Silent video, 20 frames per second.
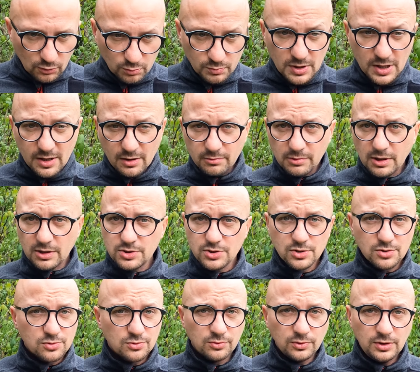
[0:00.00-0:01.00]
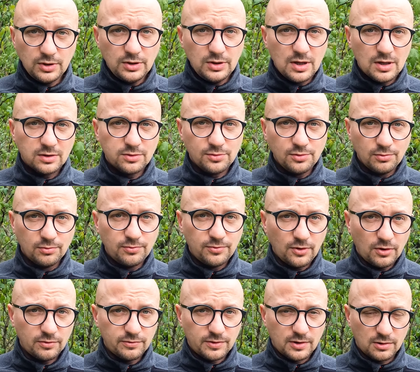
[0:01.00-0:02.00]
umierał na krzyżu i nie
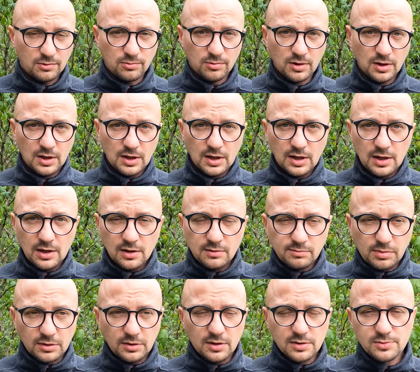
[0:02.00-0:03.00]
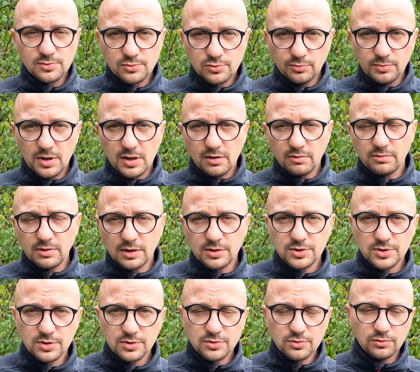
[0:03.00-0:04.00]
triumfował. Pan Jezus umierał na
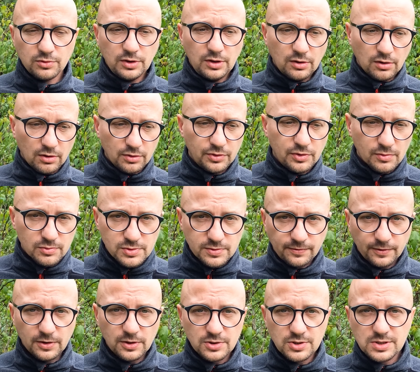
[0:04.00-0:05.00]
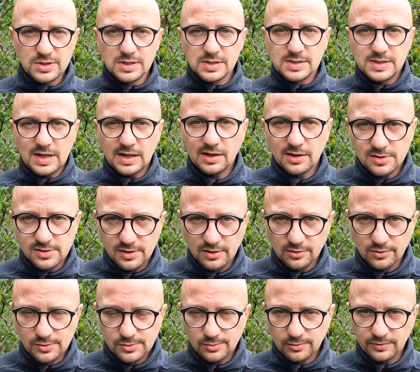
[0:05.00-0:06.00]
krzyżu i oddał swoje życie za
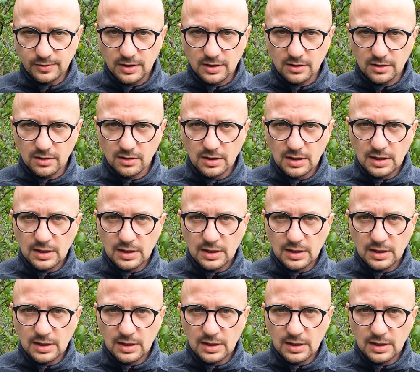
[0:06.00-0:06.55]
każdego człowieka.